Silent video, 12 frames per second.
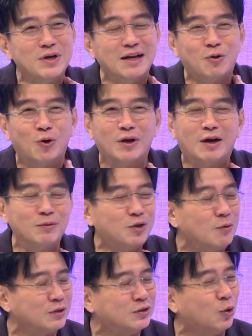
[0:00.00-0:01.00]
วงนั้นคนเขา
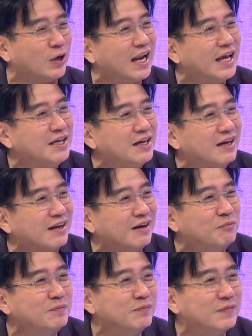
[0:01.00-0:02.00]
ต้องจดอะไรเยอะเหร
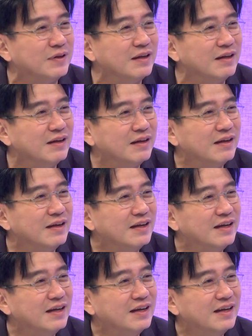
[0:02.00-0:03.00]
อ คือ
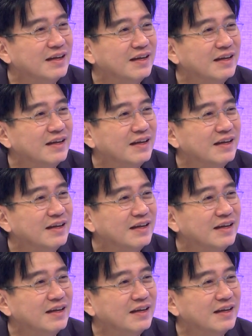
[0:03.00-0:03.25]
อย่า